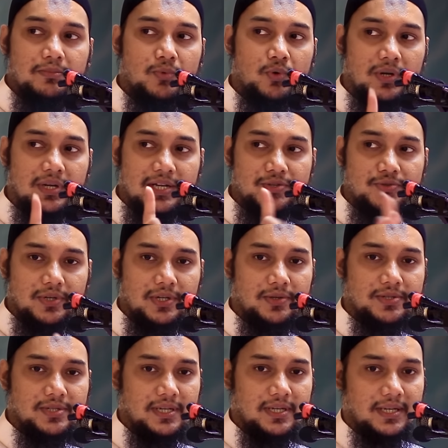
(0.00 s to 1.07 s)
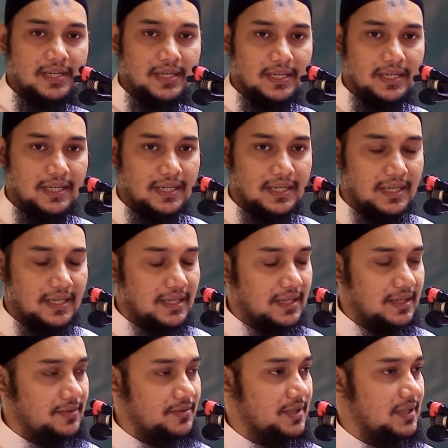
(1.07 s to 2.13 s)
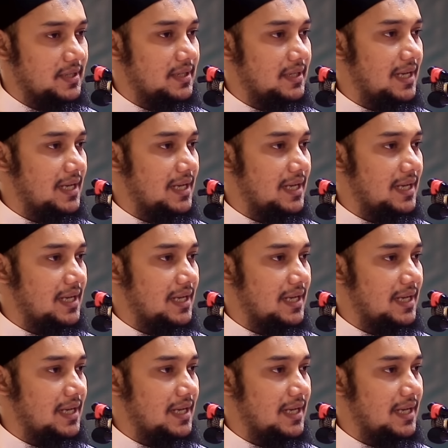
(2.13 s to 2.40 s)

মূল কাজগুলো হচ্ছে যে